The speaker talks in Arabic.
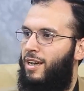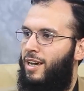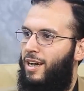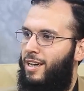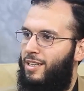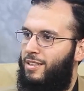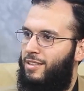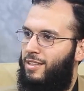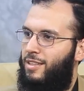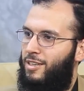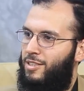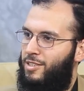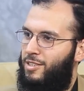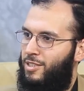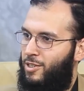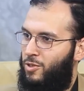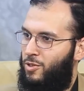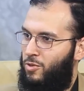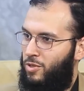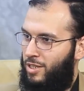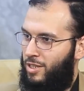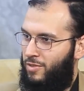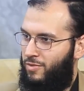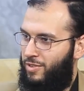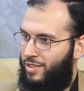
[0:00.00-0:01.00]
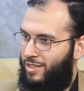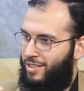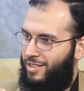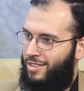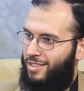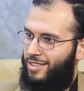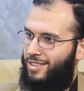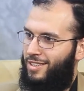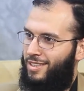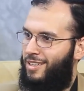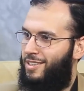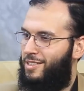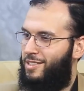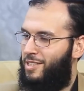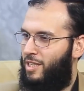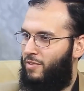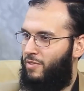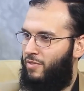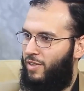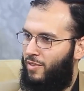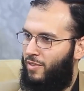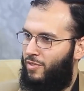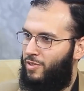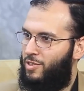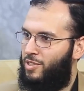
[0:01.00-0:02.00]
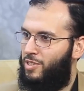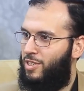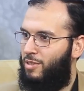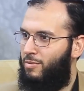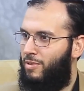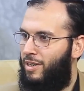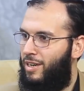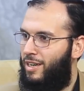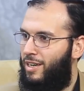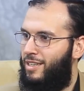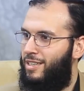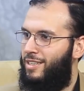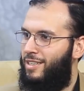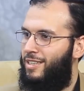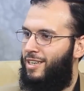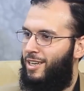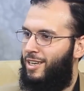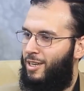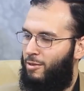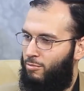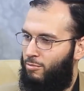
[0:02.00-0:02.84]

حتى يصرفون في الاصطفاف الصباحي